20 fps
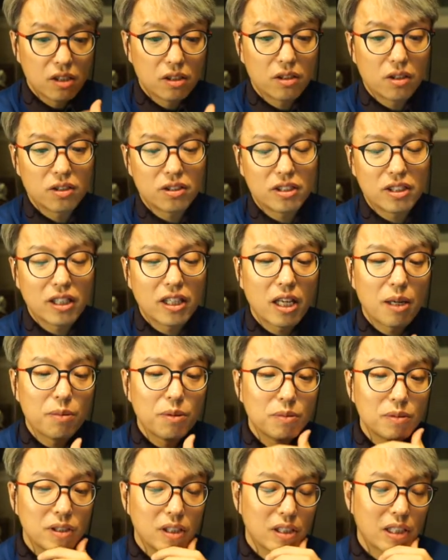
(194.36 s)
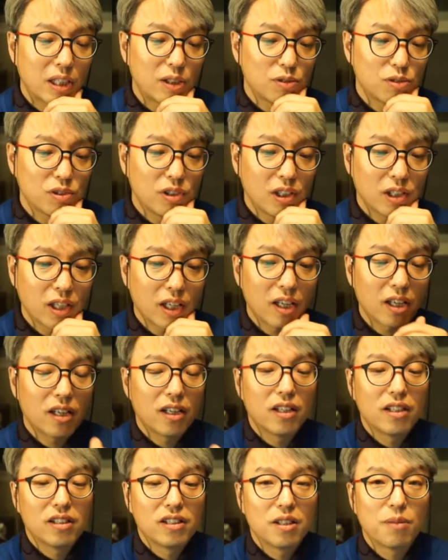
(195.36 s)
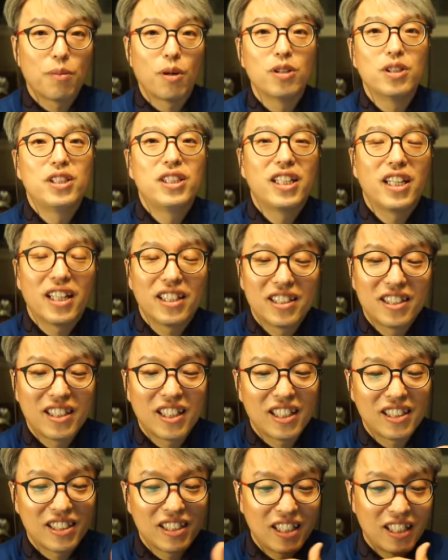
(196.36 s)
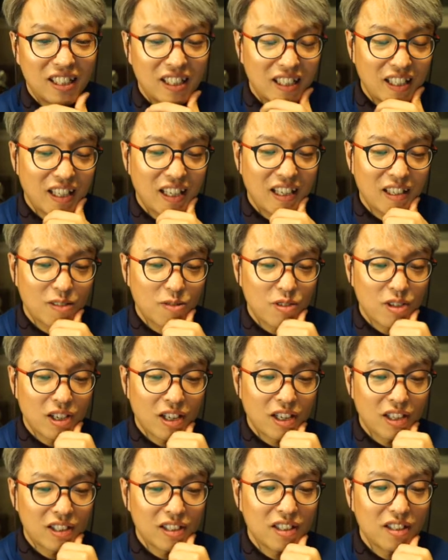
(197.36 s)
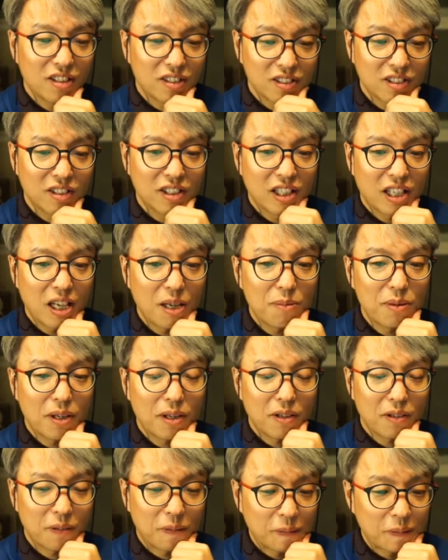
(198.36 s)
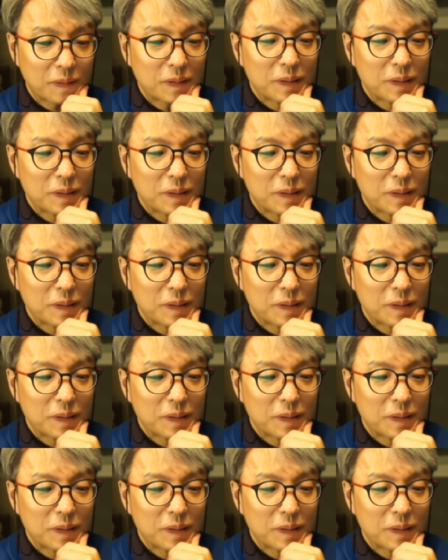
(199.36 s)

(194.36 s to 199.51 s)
더스트 캡은 이제 단순하게 이제 먼지가 들어가지 않게 하기 위한 어떤 캡이에요.